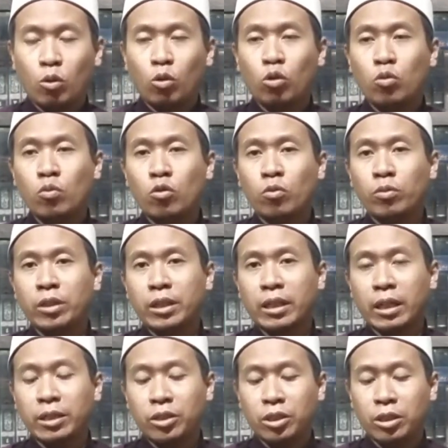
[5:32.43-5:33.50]
umum
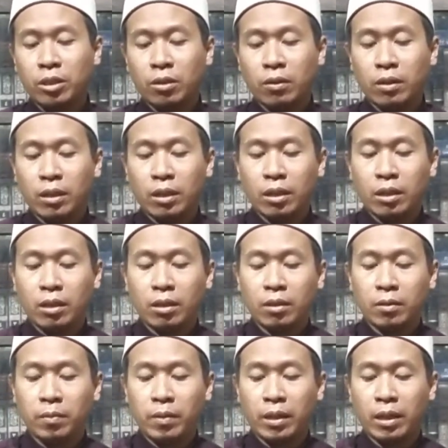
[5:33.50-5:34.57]
dikaji oleh
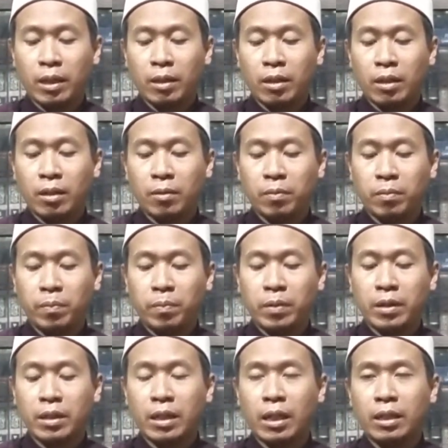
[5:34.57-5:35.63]
para
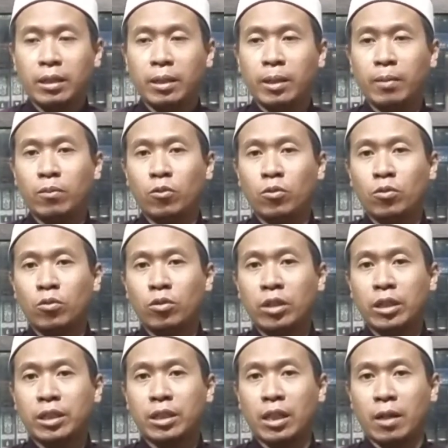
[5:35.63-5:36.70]
penggali ilmu
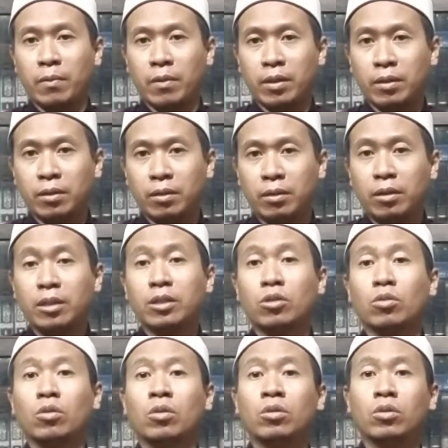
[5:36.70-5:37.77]
keislaman di
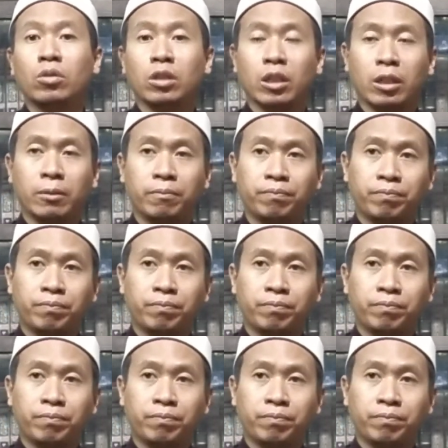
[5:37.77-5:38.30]
seluruh dunia.